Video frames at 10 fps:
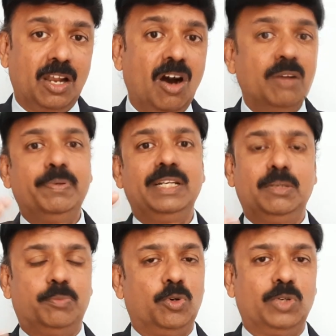லாங்
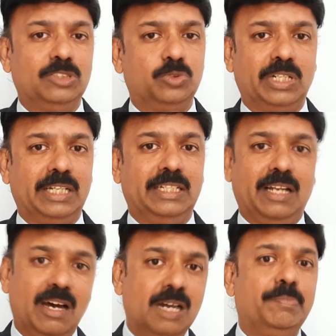பீரியட் போகக்கூடாதுன்னு சொன்னாங்க இந்த
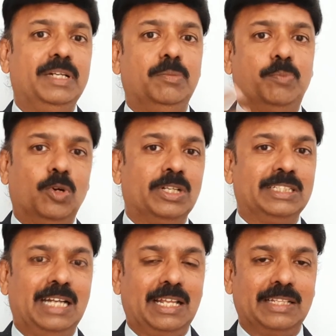லாங் பீரியட்
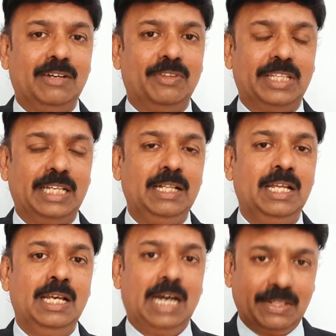போனதுனால தான் வந்து
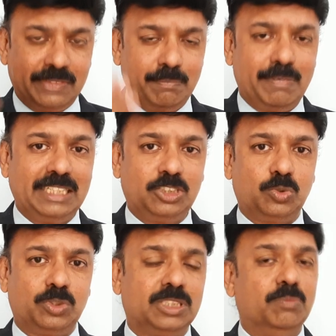அந்த பேட்ச்
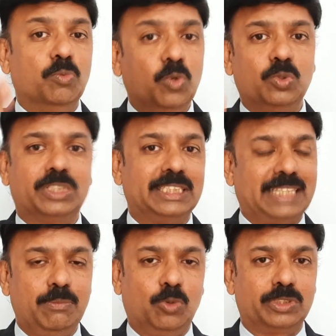ஸ்டூடெண்ட்ஸ்க்கு மூணு வருஷம்
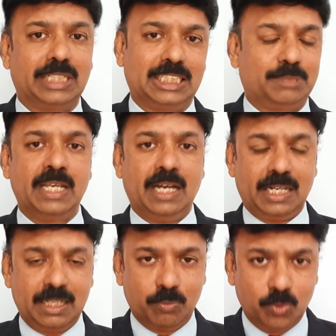டைம் கொடுத்தாங்க
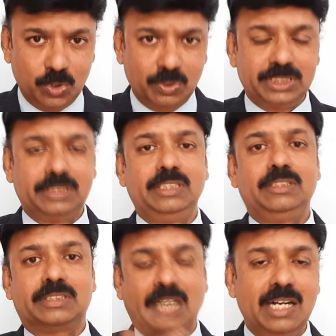ஆனால் மூணு
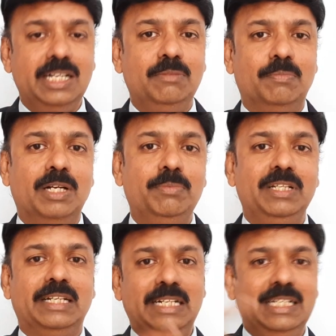வருஷத்தையும் தாண்டி
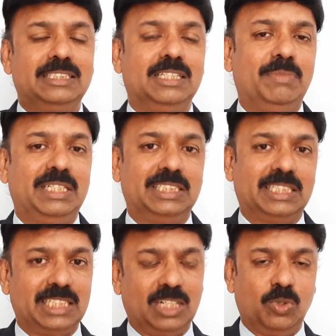மறுபடியும் ரெண்டு எக்ஸாமினேஷன்
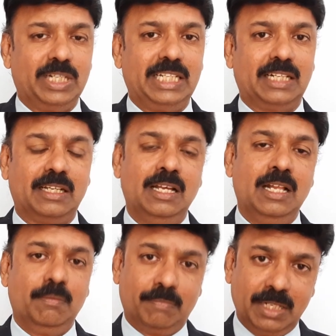நடத்துனாங்க ஒன் இயர்
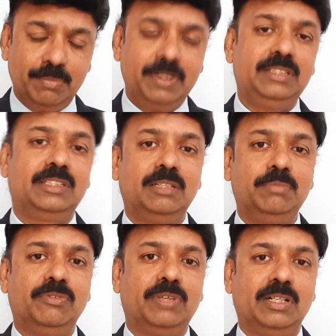மறுபடியும்
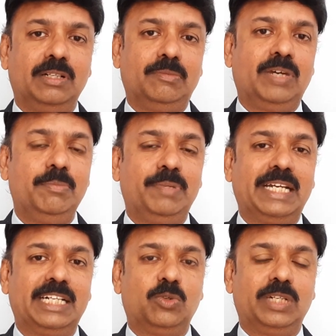திரும்ப வா வாய்ப்பு
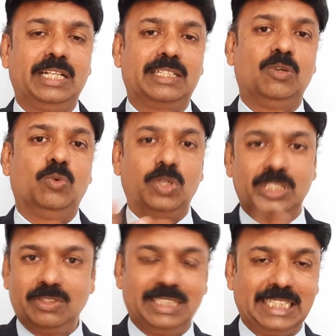கேட்ட உடனே தான் ஒரு
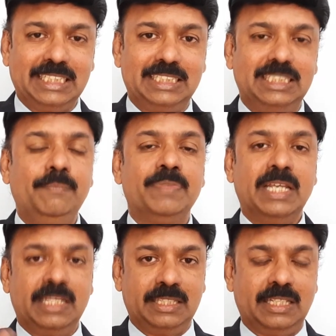தடவை நடந்துருச்சு
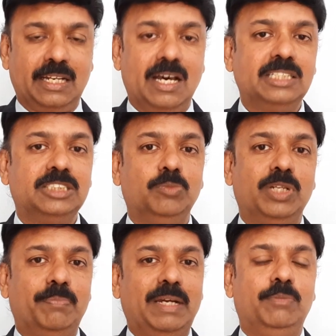இந்த லாஸ்ட்
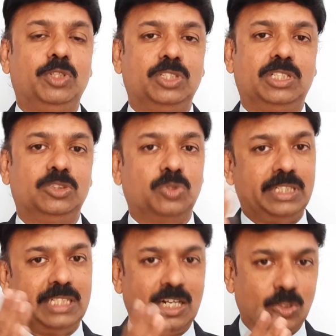முறையை பயன்படுத்திக்கன்னு
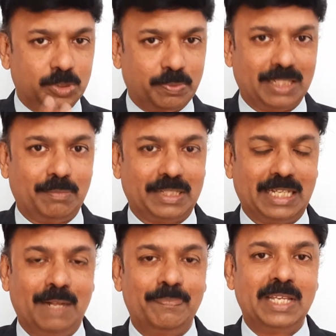சொல்லிட்டு அனௌன்ஸ் பண்ணப்போ
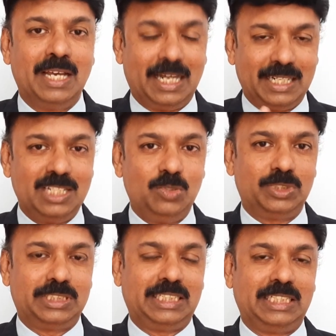தான் அண்ணா
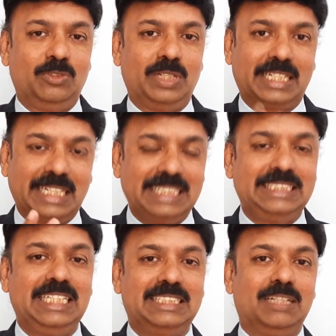யூனிவர்சிட்டியினுடைய
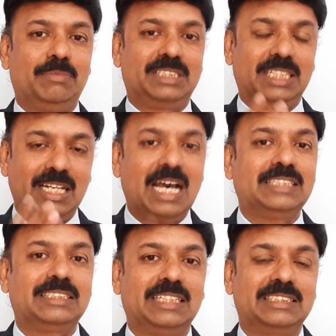கடைசி எக்ஸாமினேஷன்
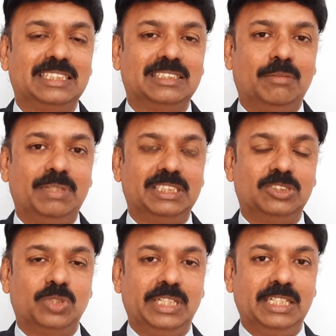லாஸ்ட் சான்ஸ்
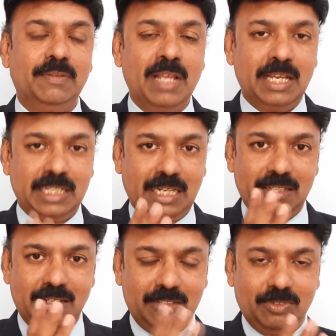எக்ஸாமினேஷன் சொல்லிட்டு
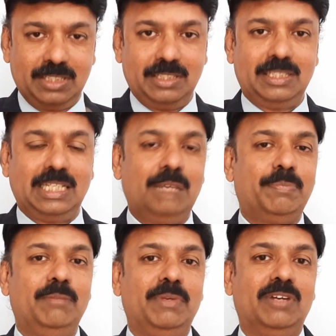எல்லோரும் வந்து இந்த
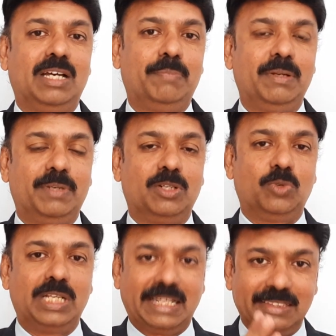ஏப்ரல் மேவில் அப்ளை
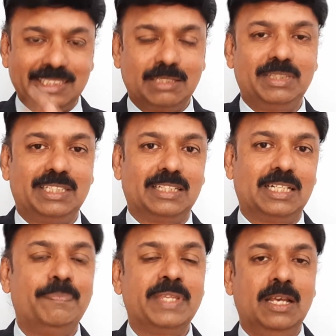பண்ணக்கூடிய அந்த சமயத்தில்
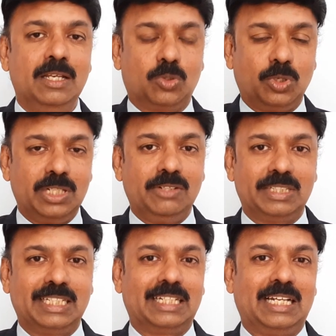தான் கொரோனா
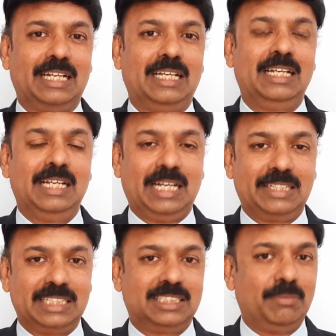வந்ததுனால
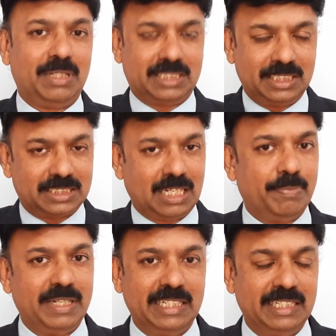அந்த எக்ஸாமினேஷன்
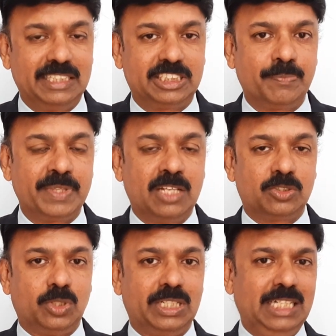ஸ்டாப் ஆகி நின்றுடுச்சு
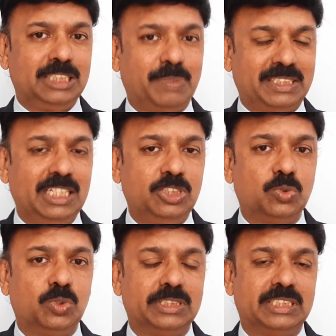ஸோ அதனால் ஸ்பெஷல்
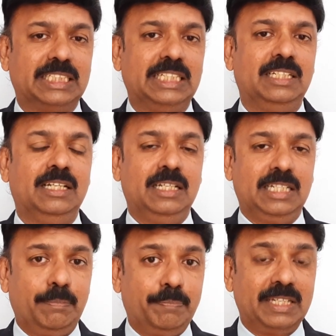ஸ்டூடெண்ட்ஸுக்கு எப்போ